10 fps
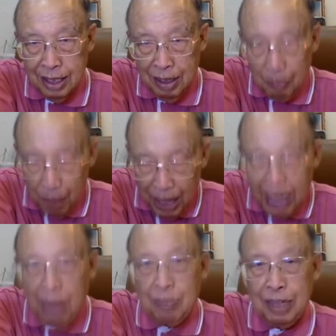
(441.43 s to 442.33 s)
พระ
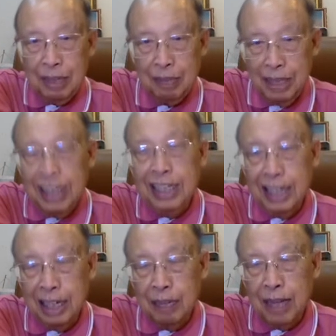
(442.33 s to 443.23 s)
คำนั่นมีฤทธิ์เดช
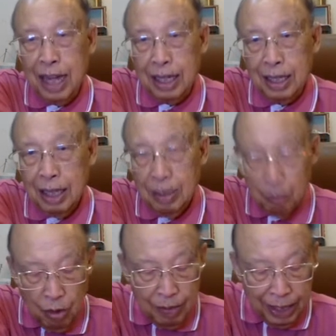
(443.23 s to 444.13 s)
อำนาจ
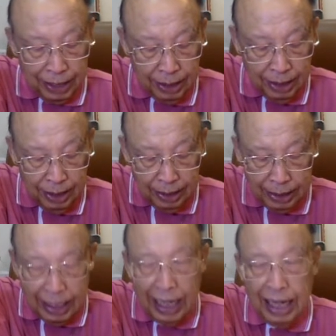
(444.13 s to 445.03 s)
บ่แมน
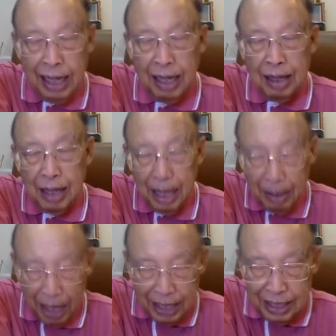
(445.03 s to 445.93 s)
แต่
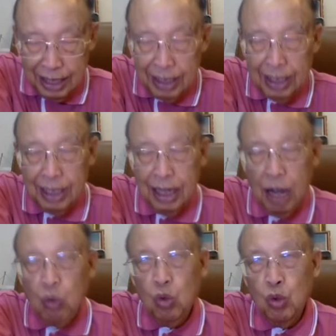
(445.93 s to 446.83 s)
ให้เฮา
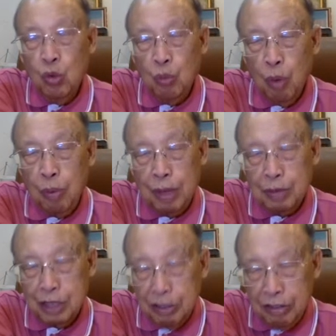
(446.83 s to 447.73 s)
พบกับ
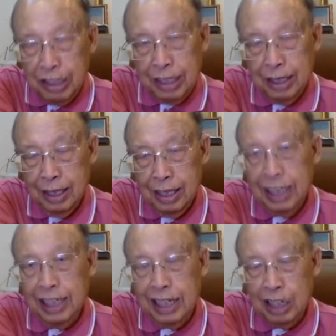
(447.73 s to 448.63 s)
ชีวิตและ
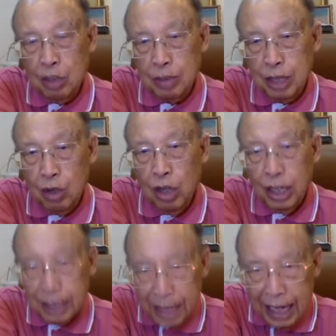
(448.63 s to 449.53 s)
ฤทธิ์เดชของพระเจ้า
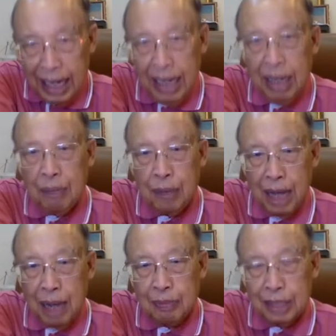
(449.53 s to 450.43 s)
แต่พระ
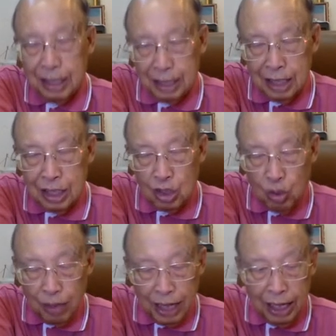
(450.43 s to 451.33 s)
คำถึกถึกทรง
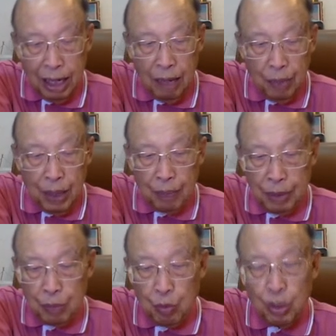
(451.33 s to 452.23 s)
มานั้น เพื่อปิน
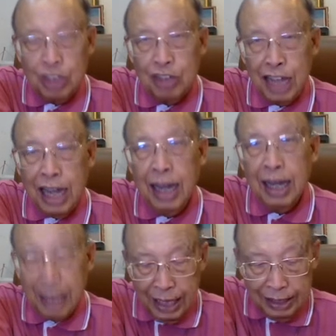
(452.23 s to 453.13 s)
ปัวเยียวยา
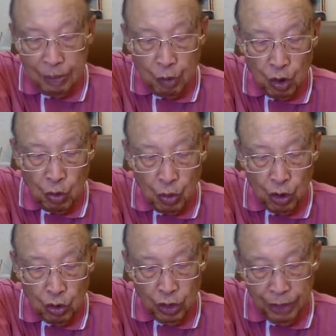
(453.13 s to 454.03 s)
การเจ็บป่วยของพองด้วย